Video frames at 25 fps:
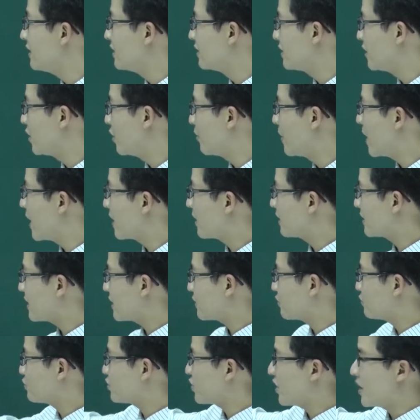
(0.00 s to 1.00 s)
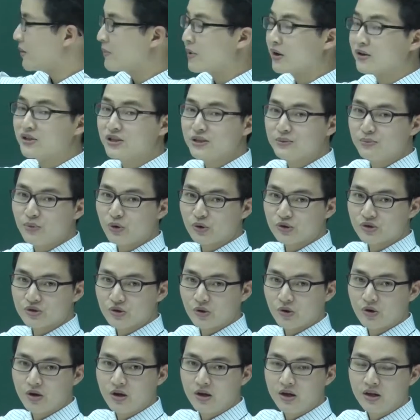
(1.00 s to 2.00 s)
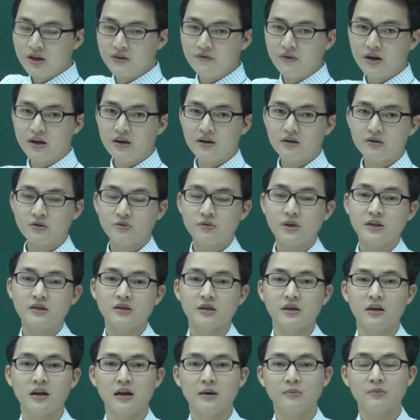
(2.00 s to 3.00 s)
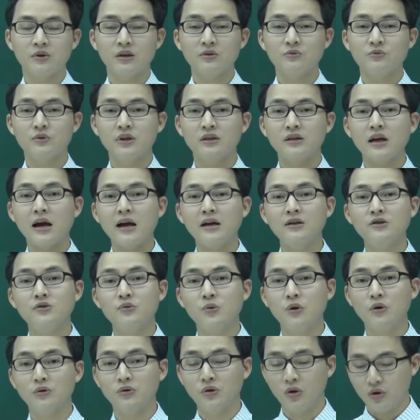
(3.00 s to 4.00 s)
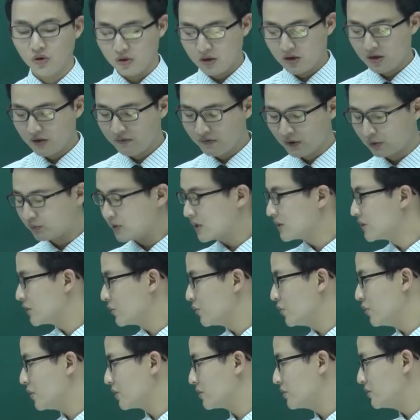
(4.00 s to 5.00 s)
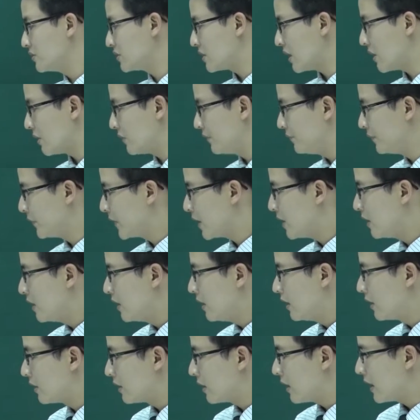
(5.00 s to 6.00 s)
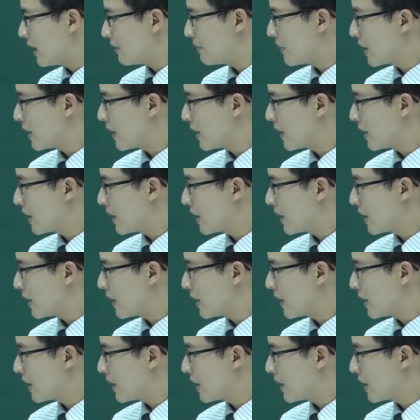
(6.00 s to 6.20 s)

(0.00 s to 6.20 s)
thì đầu bài người ta cũng cho em bằng trừ một rồi. Như vậy chúng ta chỉ cần làm tách chúng ta thay xuống thôi và chúng ta sẽ thu được như sau là